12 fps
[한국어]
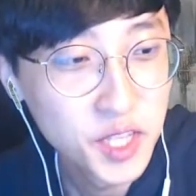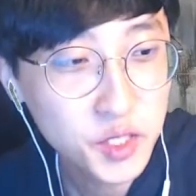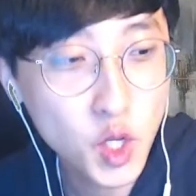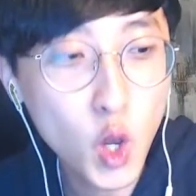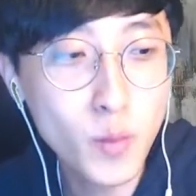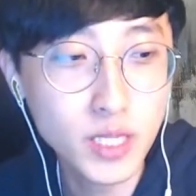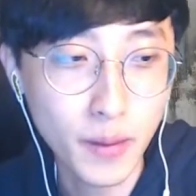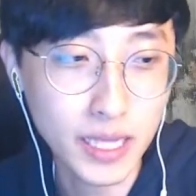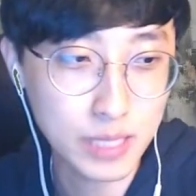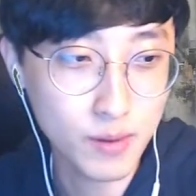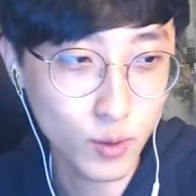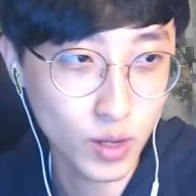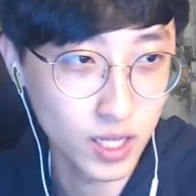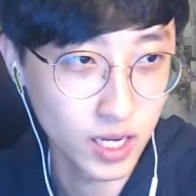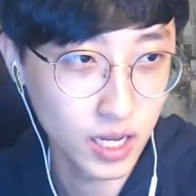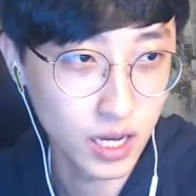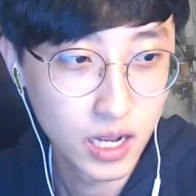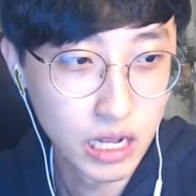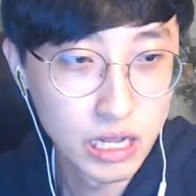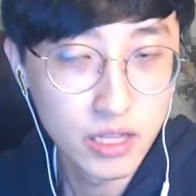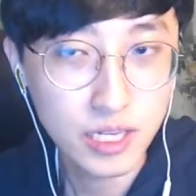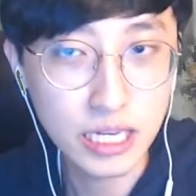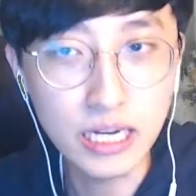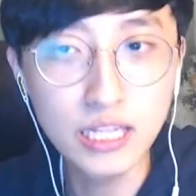처음이자 마지막으로 한 일이야
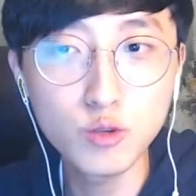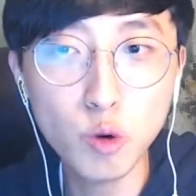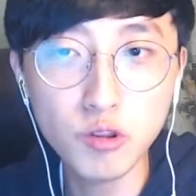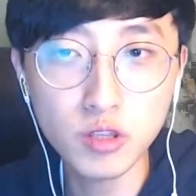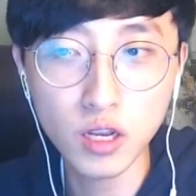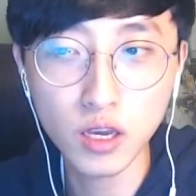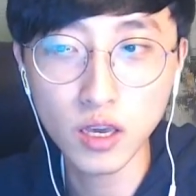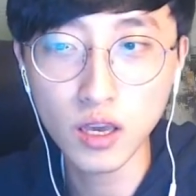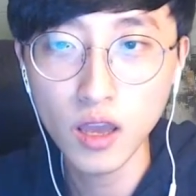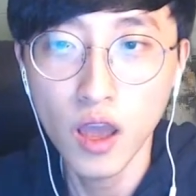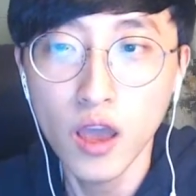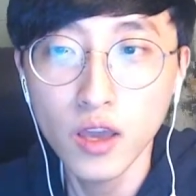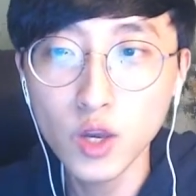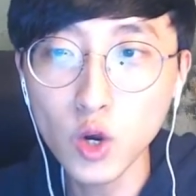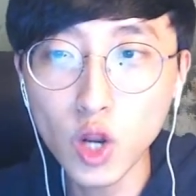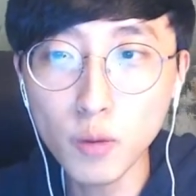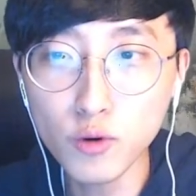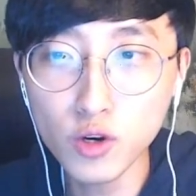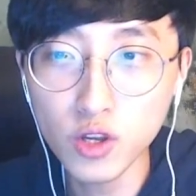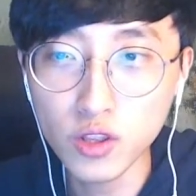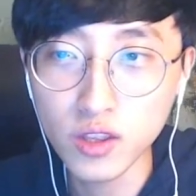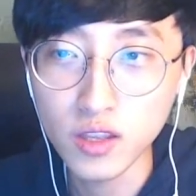길드원들에게 여러분